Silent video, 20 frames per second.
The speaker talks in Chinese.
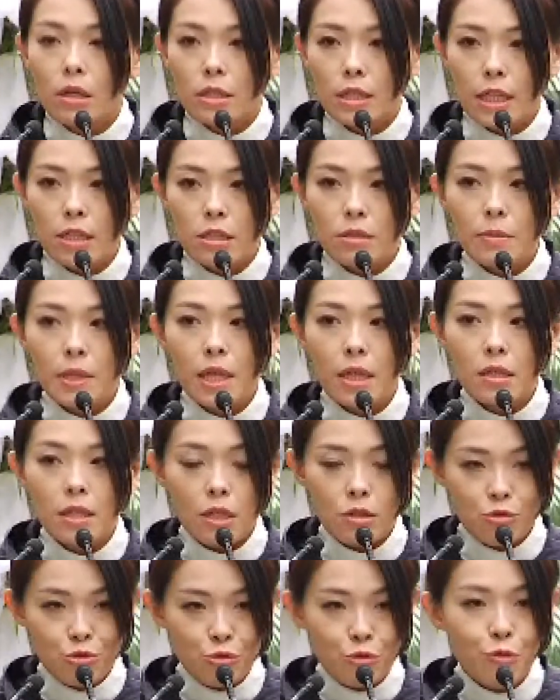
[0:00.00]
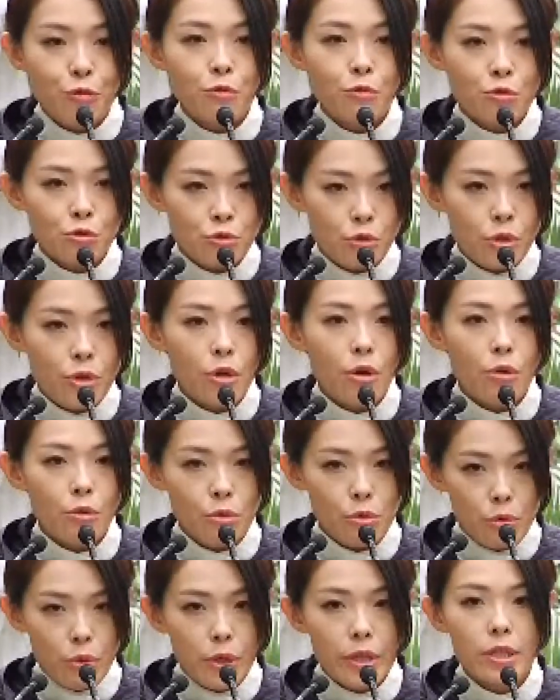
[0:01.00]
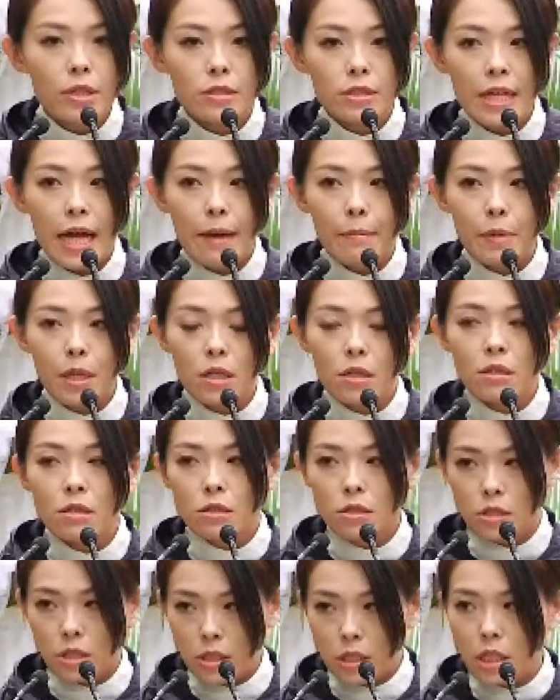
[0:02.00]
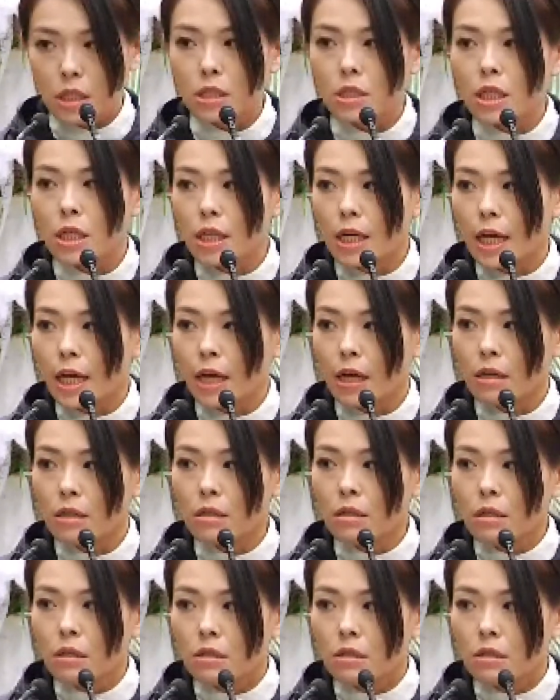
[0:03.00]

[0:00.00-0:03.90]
在这边也祝福所有与会的嘉宾身体健康。